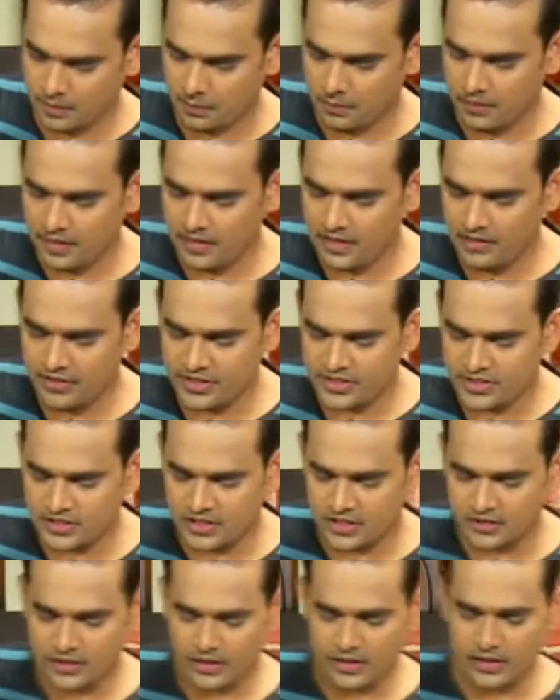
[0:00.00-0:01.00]
మైదా వేసిన
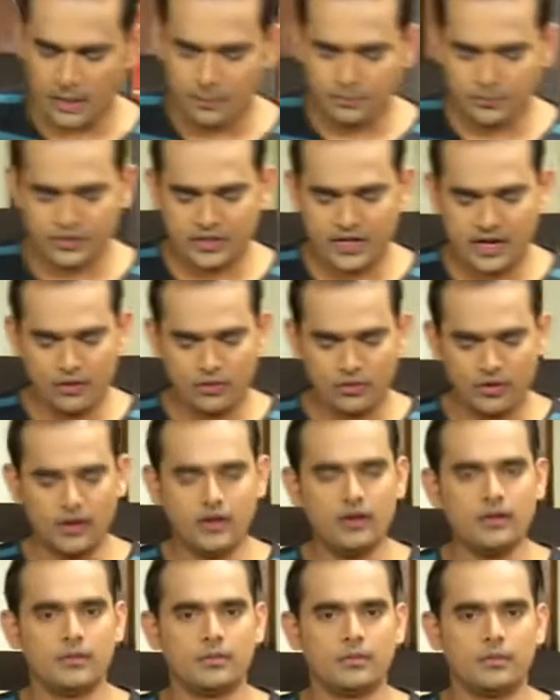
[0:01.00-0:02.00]
తర్వాత లంప్స్ లేకుండా
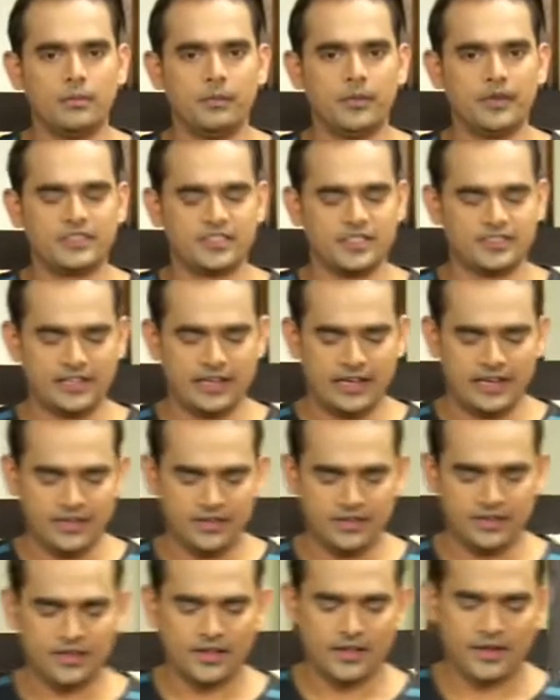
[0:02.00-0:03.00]
మిక్స్ చేసేయాలి
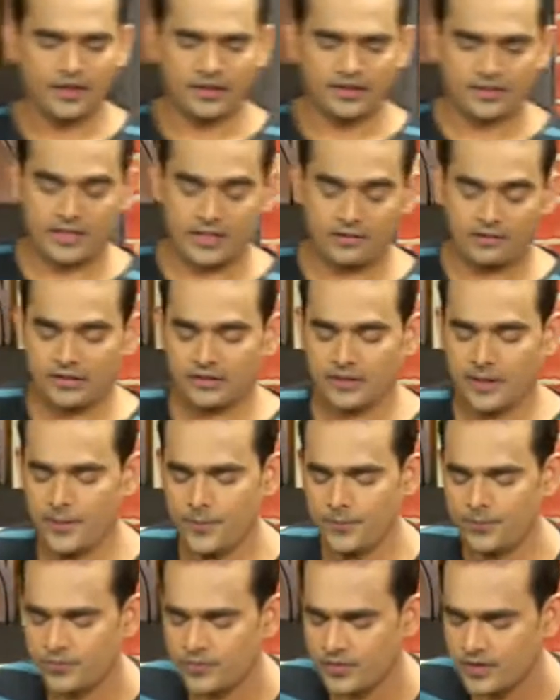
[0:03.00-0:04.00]
తర్వాత
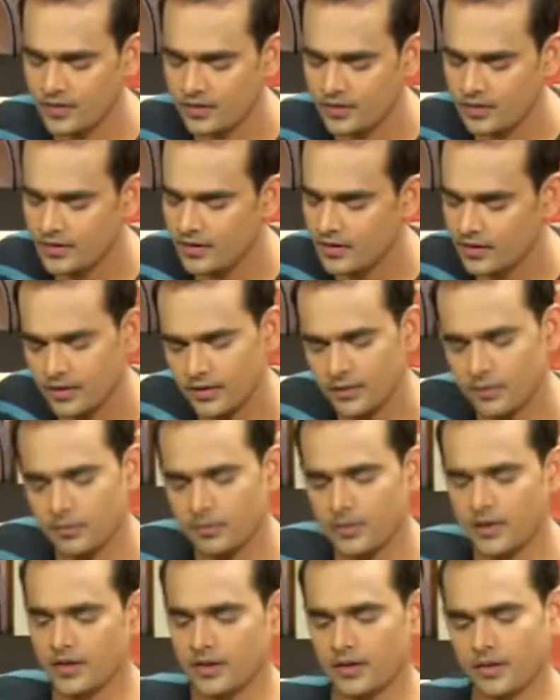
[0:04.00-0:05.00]

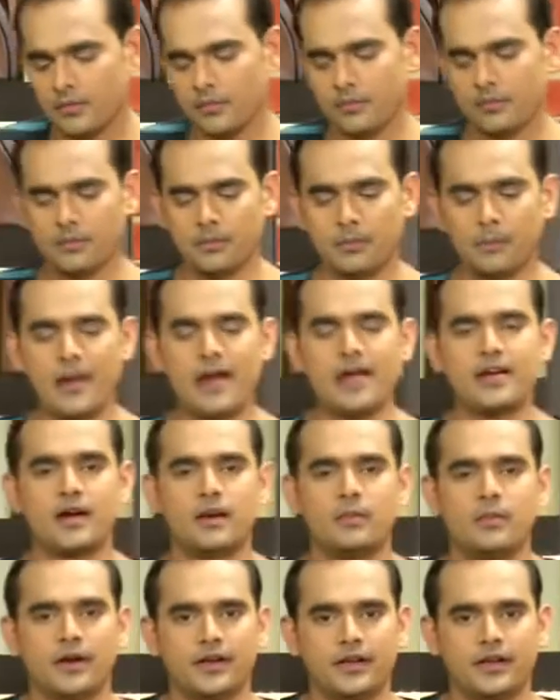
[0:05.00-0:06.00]
మన
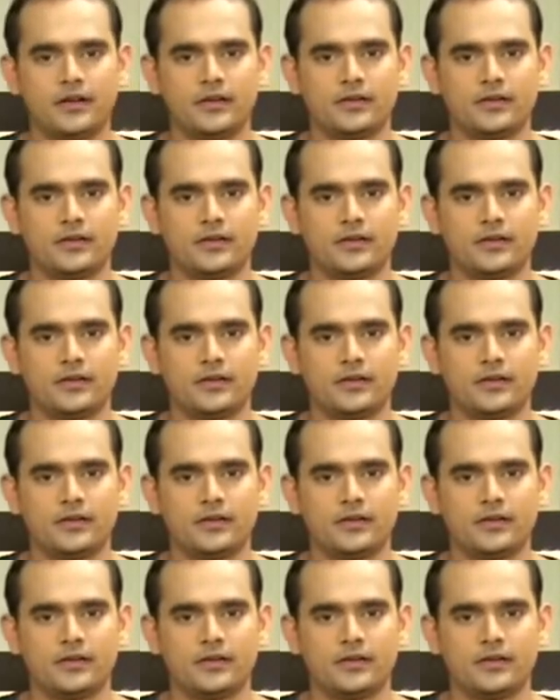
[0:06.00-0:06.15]
మెల్టెడ్ బటర్